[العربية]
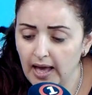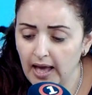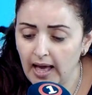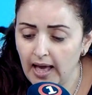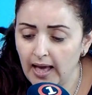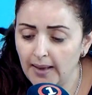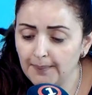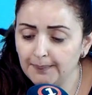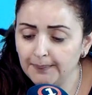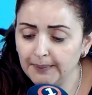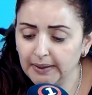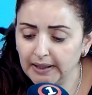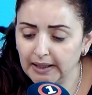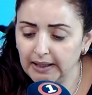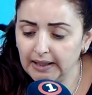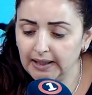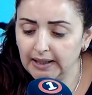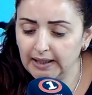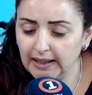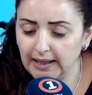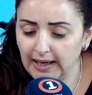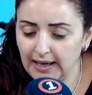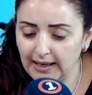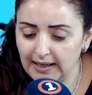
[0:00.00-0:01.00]

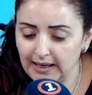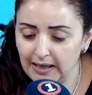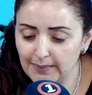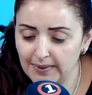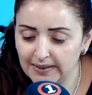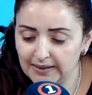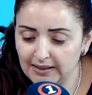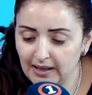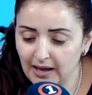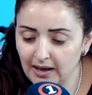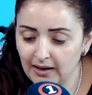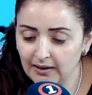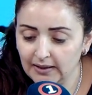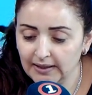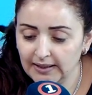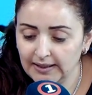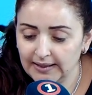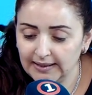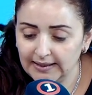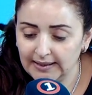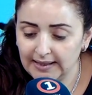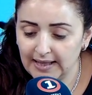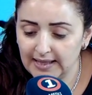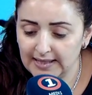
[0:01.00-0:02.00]
أمريكي على مدى
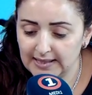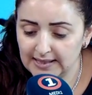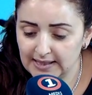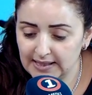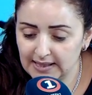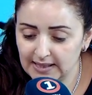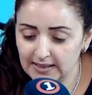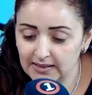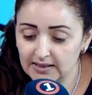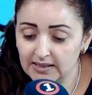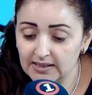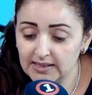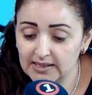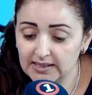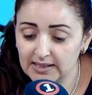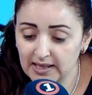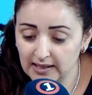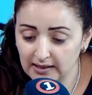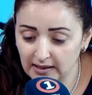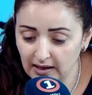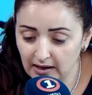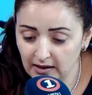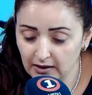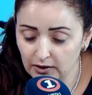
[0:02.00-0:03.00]
30
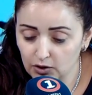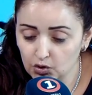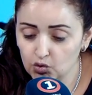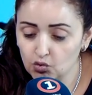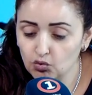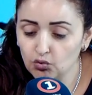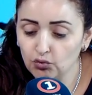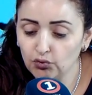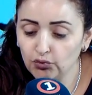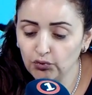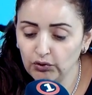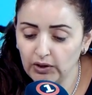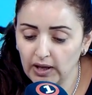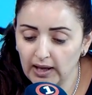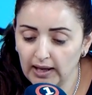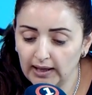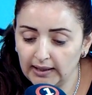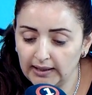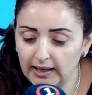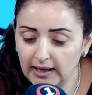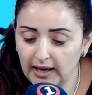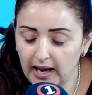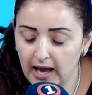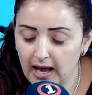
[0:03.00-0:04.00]
سنة توفي
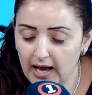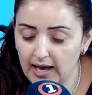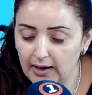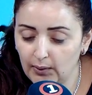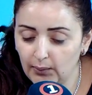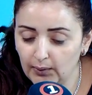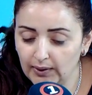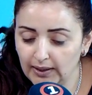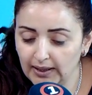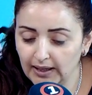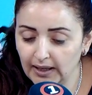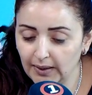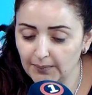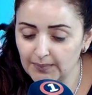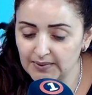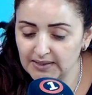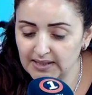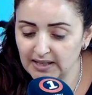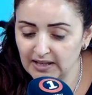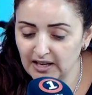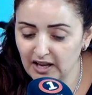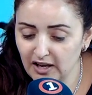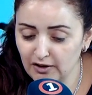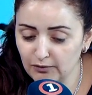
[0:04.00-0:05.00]
خلالها حوالي
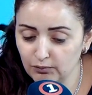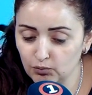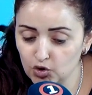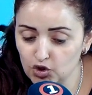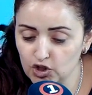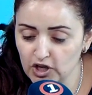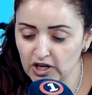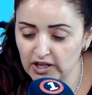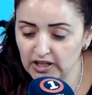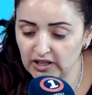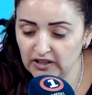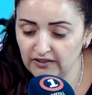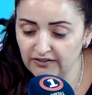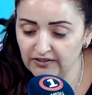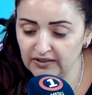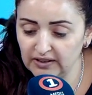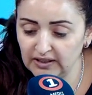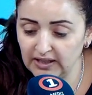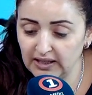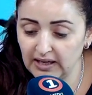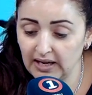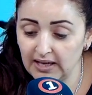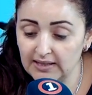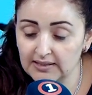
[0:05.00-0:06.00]
5000 مشارك في
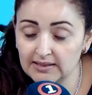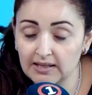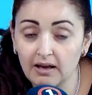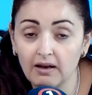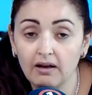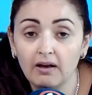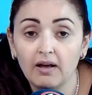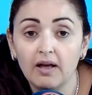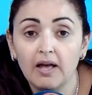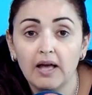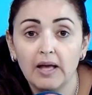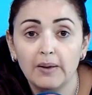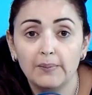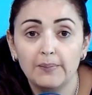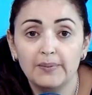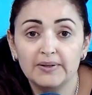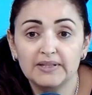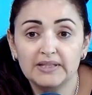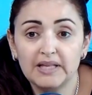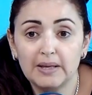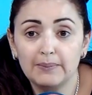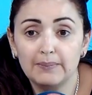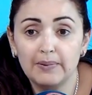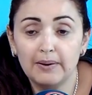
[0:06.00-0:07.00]
الدراسة
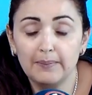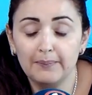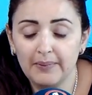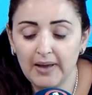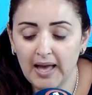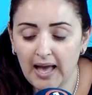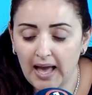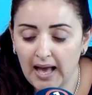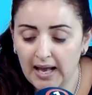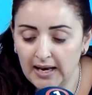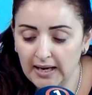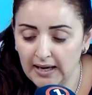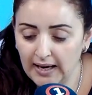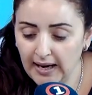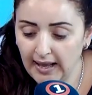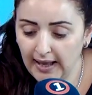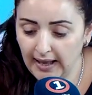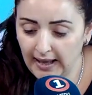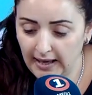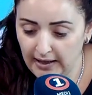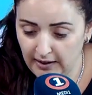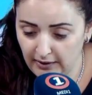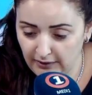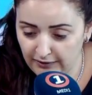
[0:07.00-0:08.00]
بسبب
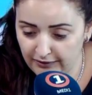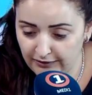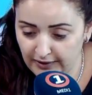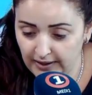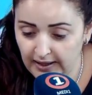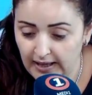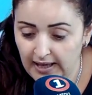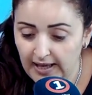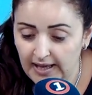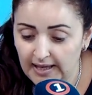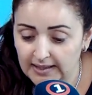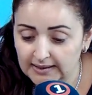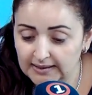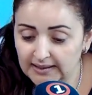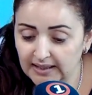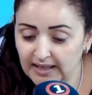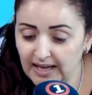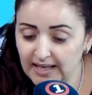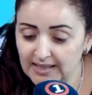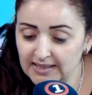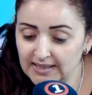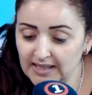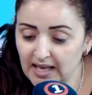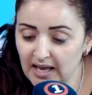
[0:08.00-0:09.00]
الخرف
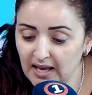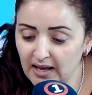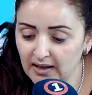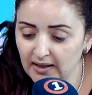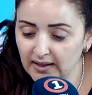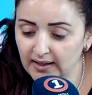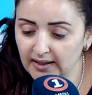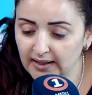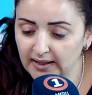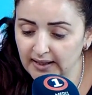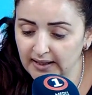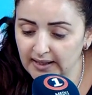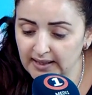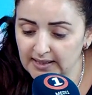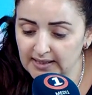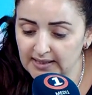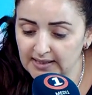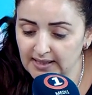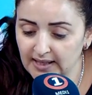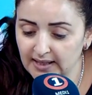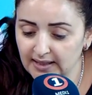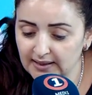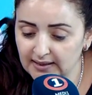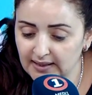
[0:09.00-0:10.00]
الدراسة اللي
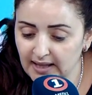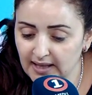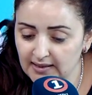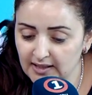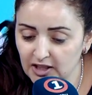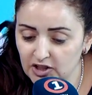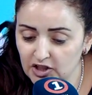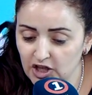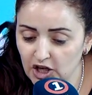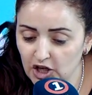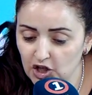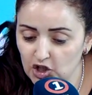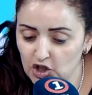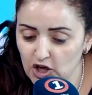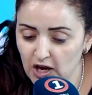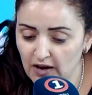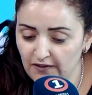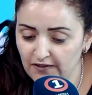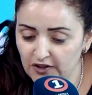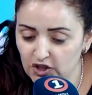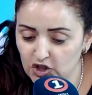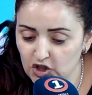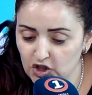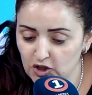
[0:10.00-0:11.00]
استعرضت
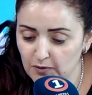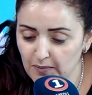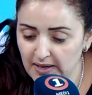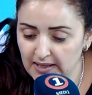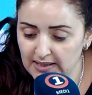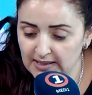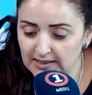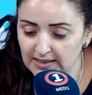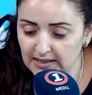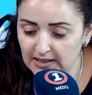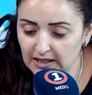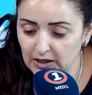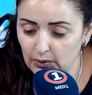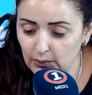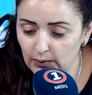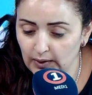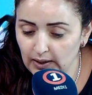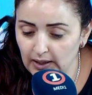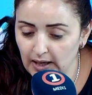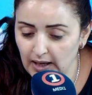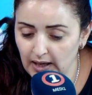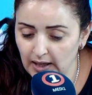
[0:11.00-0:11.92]
نتائجها في الاجتماع السنوي